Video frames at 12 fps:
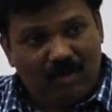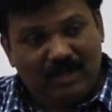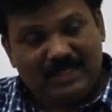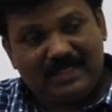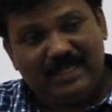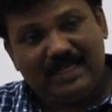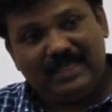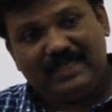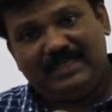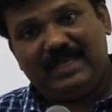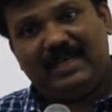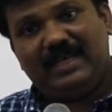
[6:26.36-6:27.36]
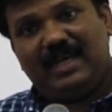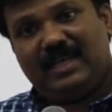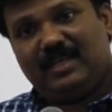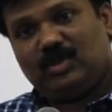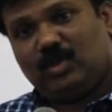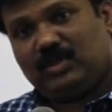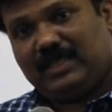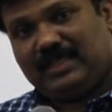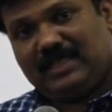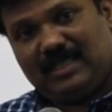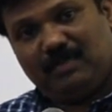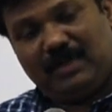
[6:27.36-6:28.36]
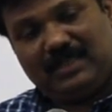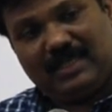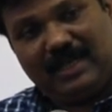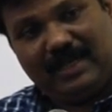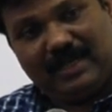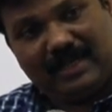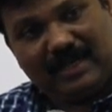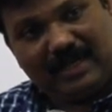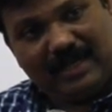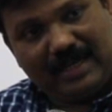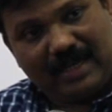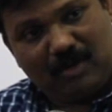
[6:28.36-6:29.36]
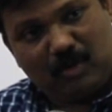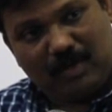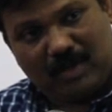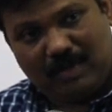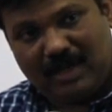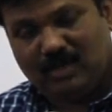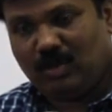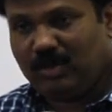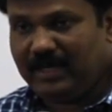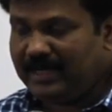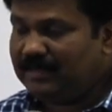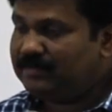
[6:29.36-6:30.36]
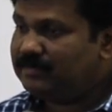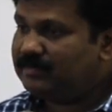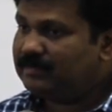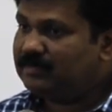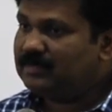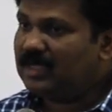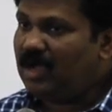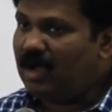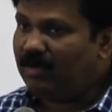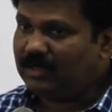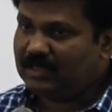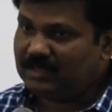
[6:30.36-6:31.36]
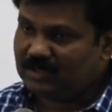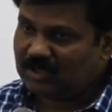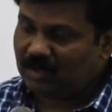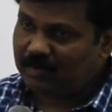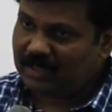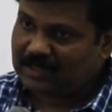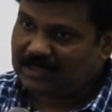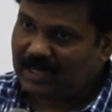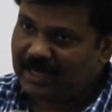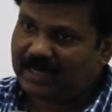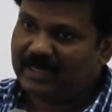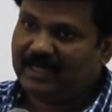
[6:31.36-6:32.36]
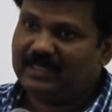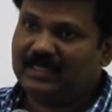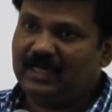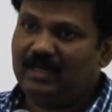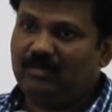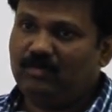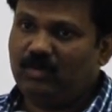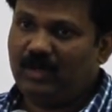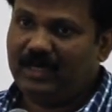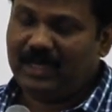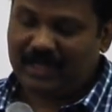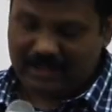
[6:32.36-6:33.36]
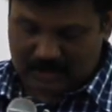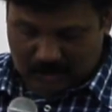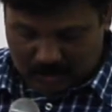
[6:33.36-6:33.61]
और इसने ये लड़का ने सोचा जिसने पैसा लेकर के गया और बर्बाद हो गया और इसके पास खाना नहीं था वो लड़का ने